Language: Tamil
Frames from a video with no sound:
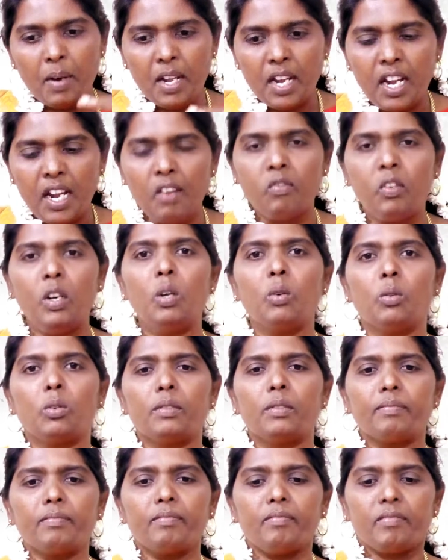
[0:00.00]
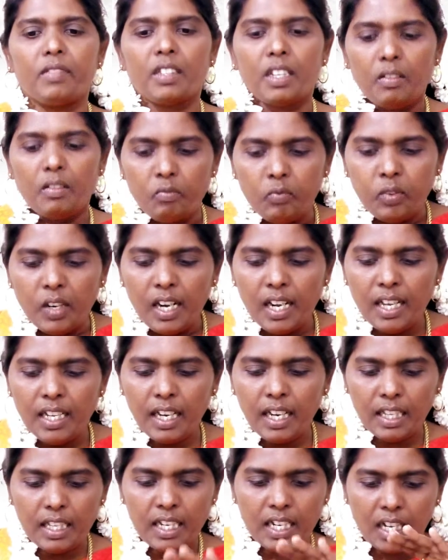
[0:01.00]
அப்படியே விழும்
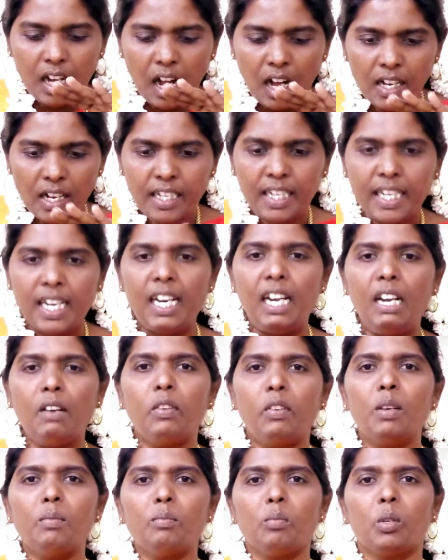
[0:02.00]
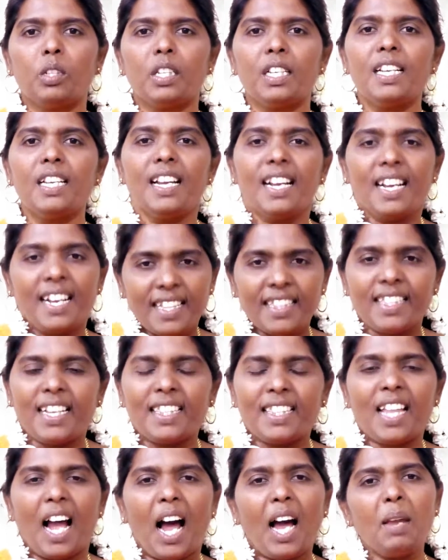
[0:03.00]
விழுறதுக்காக கீழே விழும்போது இந்த
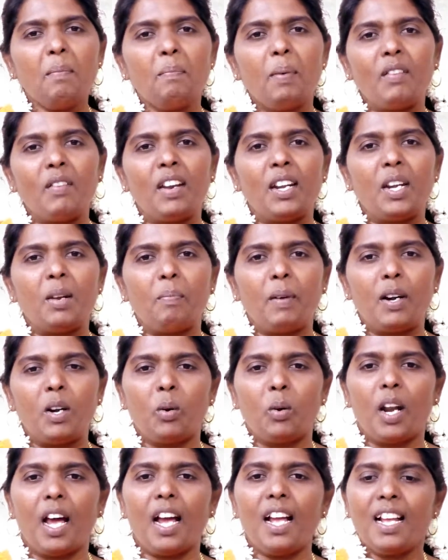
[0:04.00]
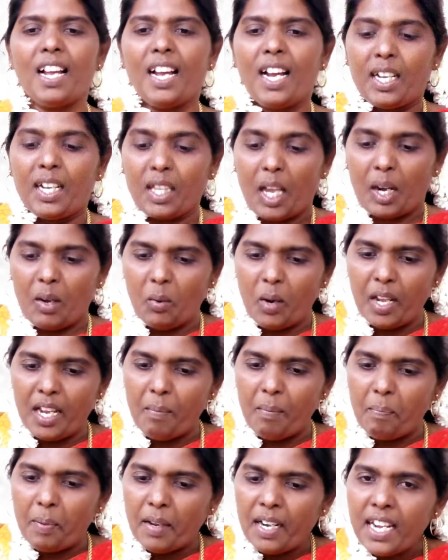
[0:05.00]
தாய் பறவை என்ன பண்ணோன்னா
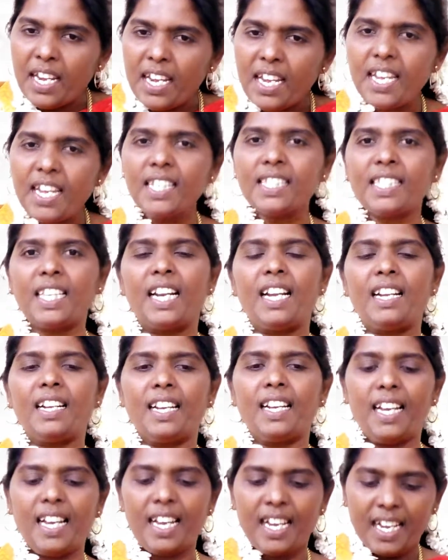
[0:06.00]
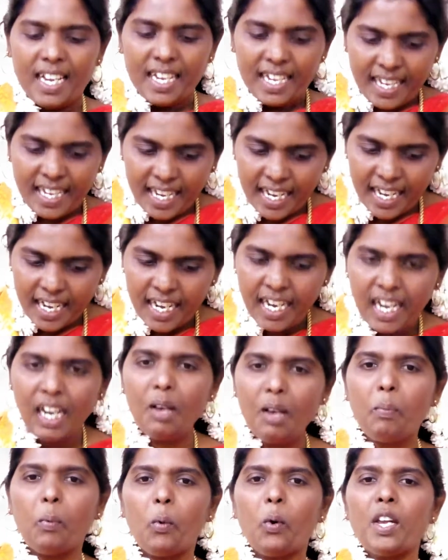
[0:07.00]
தன்னுடைய பெரிய சிறகை
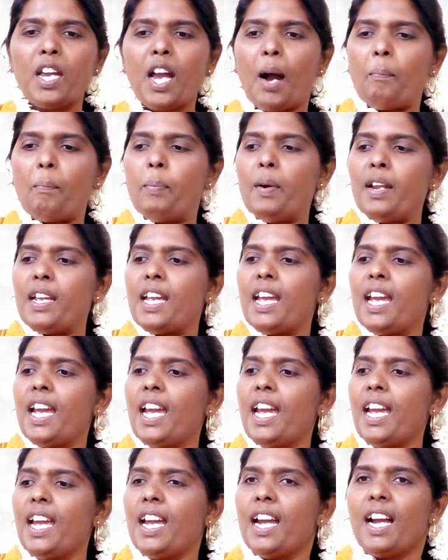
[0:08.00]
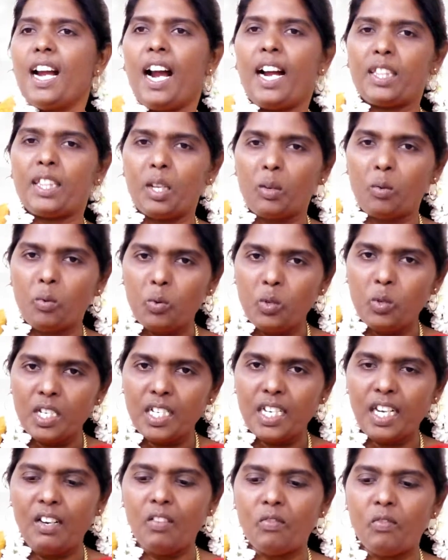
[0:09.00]
கீழே போய் அப்படியே அந்த
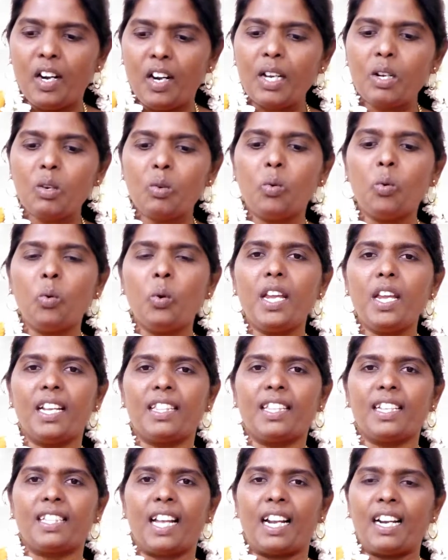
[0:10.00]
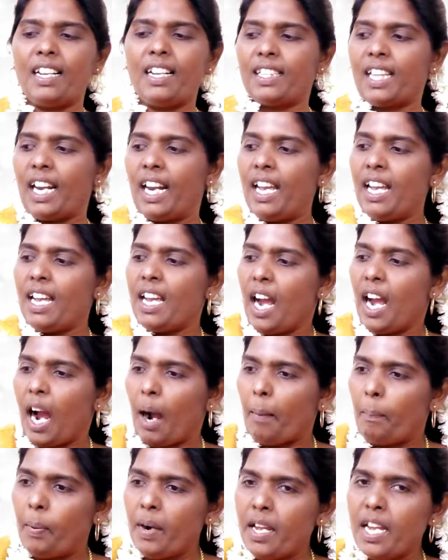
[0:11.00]
குஞ்சுகள் விழக்கூடிய அந்த தருணத்தில்
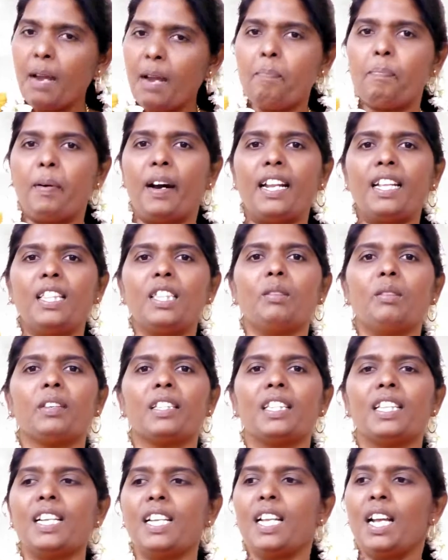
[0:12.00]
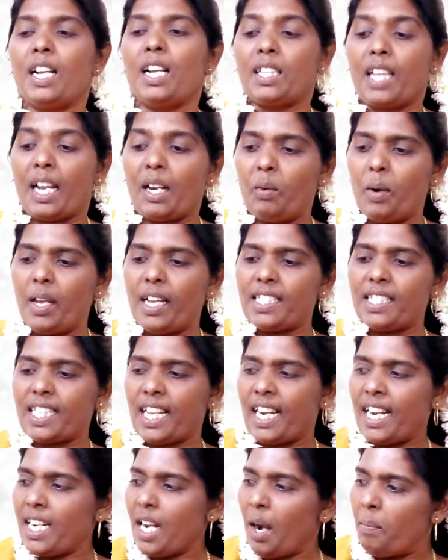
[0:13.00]
அப்படியே பறந்து வந்து தன்னுடைய
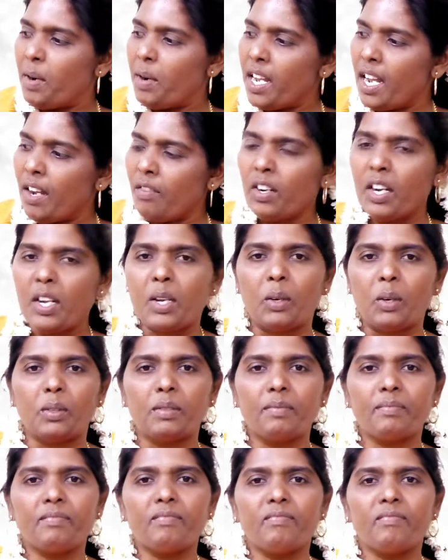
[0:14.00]
சிறகை அப்படியே விரிக்கும்